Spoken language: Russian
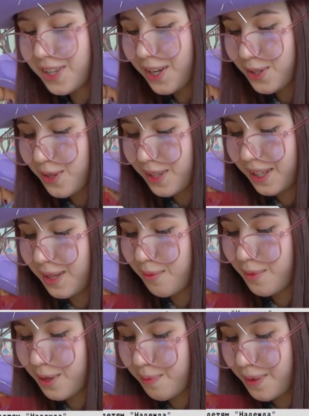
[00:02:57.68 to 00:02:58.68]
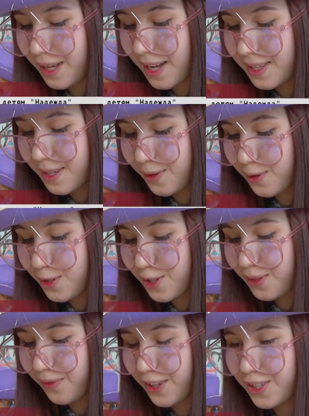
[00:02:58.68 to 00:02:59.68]
считаю, что такие мероприятия
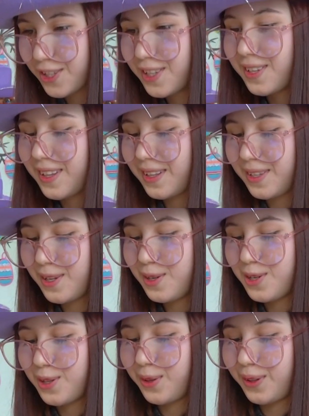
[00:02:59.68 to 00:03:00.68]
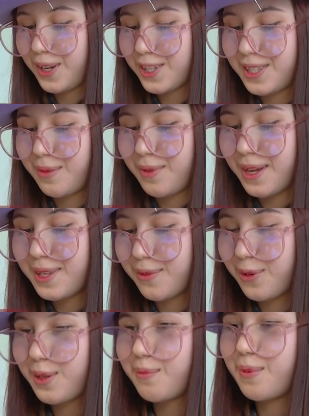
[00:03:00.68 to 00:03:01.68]
очень важны и надеюсь, что наша семья
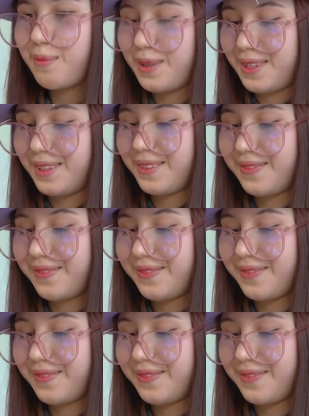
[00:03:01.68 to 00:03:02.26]
сегодня победит.